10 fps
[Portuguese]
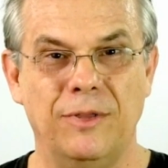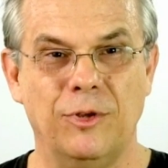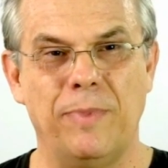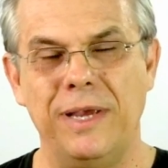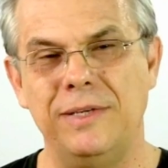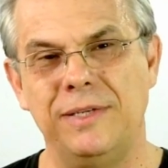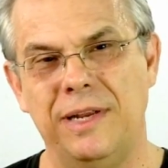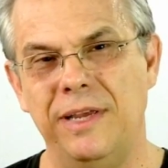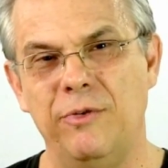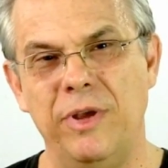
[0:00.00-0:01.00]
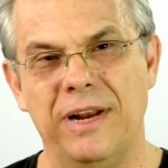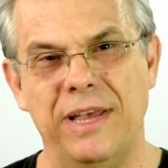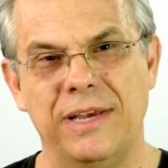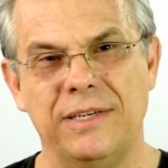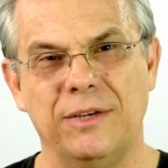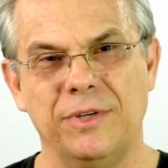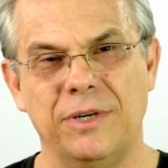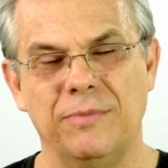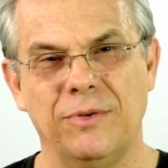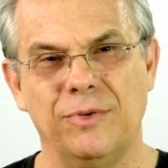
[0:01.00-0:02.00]
Nos países de língua inglesa, os
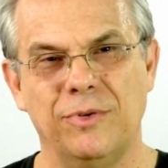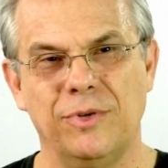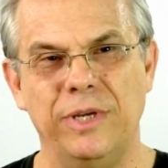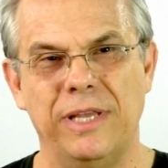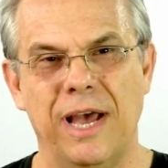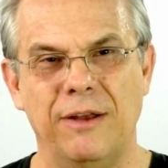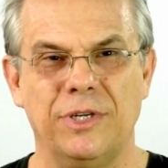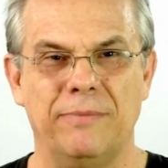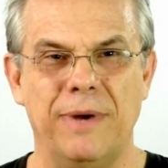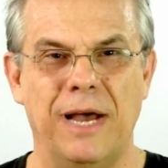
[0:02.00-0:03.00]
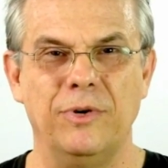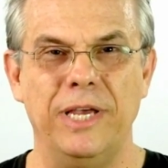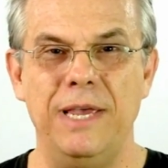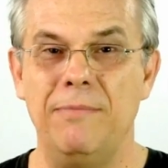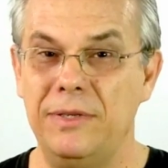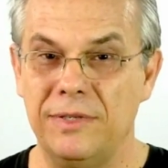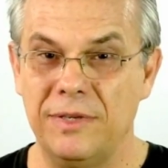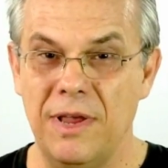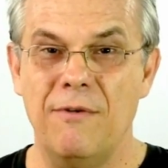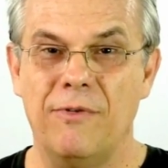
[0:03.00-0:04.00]
irmãos usam um inário chamado
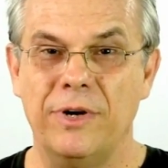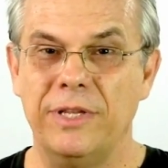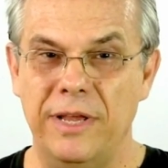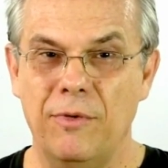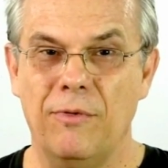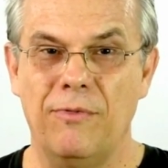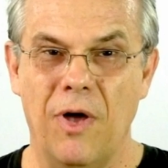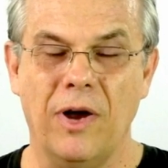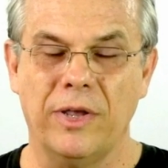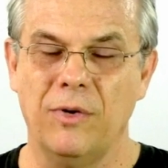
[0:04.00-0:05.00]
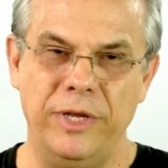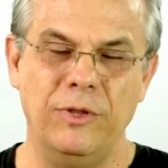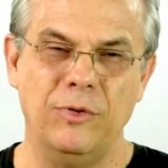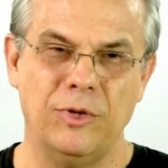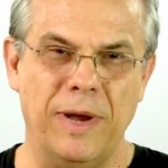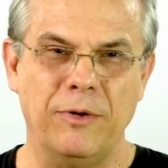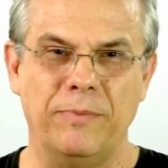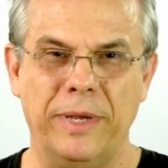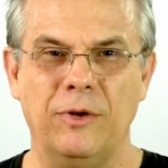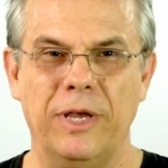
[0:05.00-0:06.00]
Hymns for the Little Flock, ou Hinos para
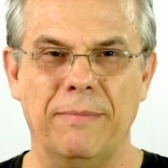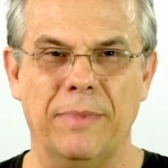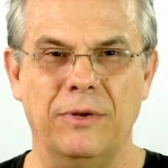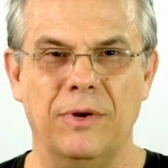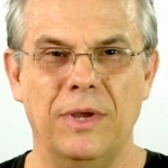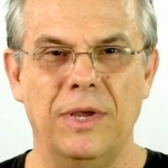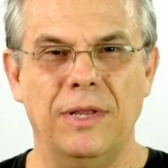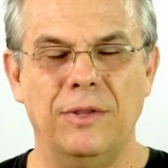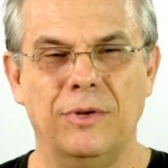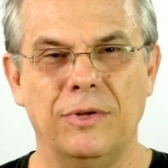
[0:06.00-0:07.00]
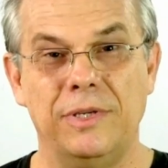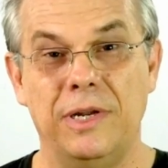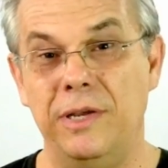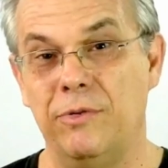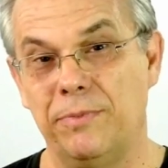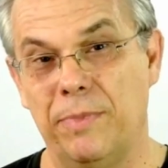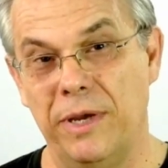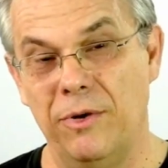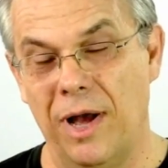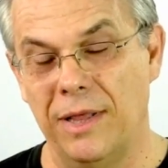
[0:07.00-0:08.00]
o Pequeno Rebanho. Nos de língua
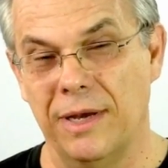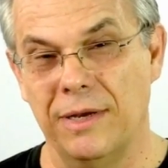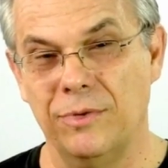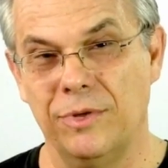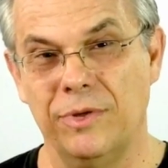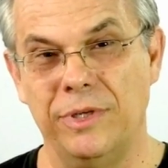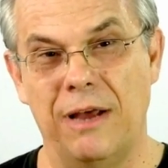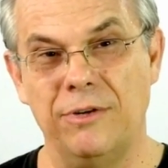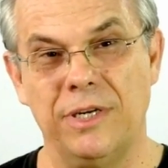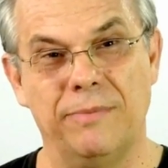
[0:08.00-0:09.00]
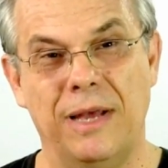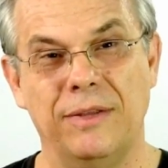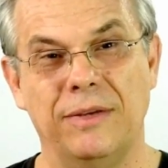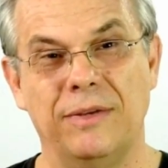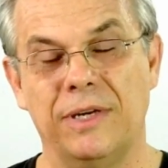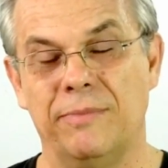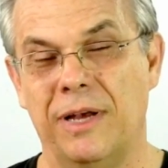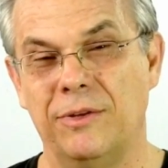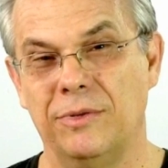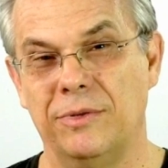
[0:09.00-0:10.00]
espanhola, usam um inário chamado,
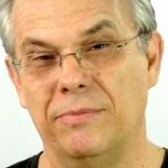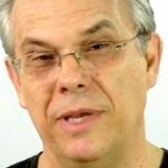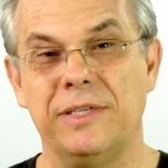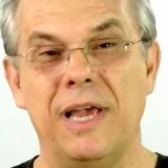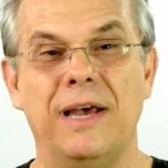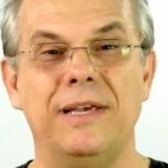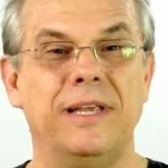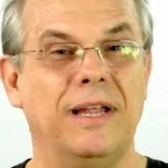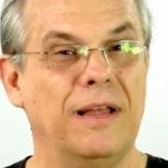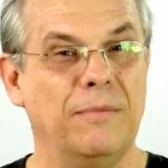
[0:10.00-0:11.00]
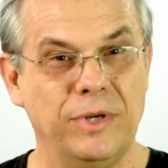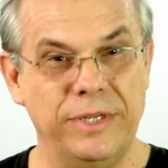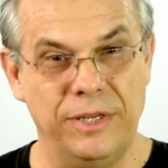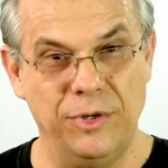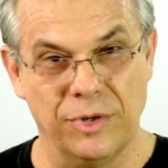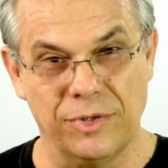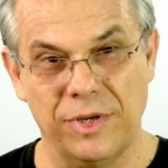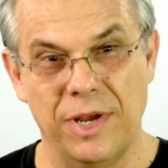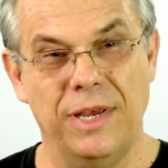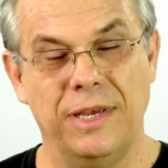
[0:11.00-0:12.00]
chamado Mensagens del Amor de
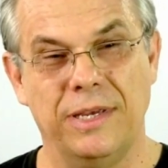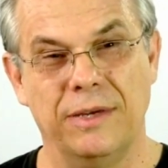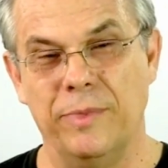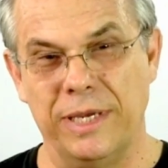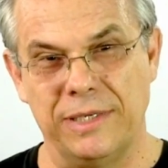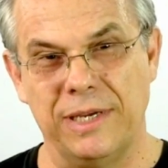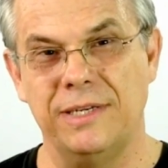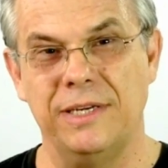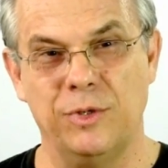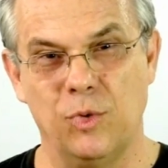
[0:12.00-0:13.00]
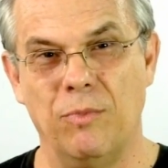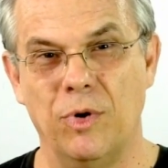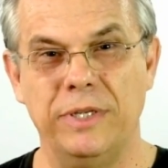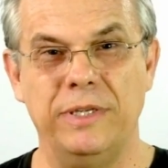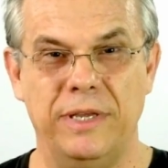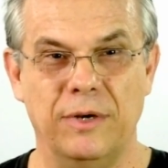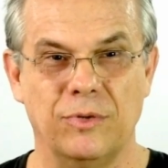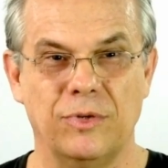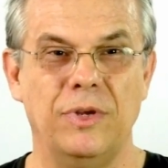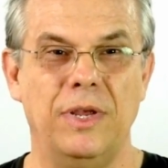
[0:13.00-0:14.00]
Deus, que é o Mensagens do Amor de
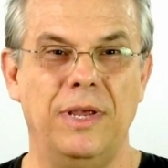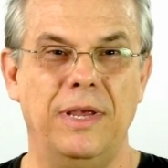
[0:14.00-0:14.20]
Deus.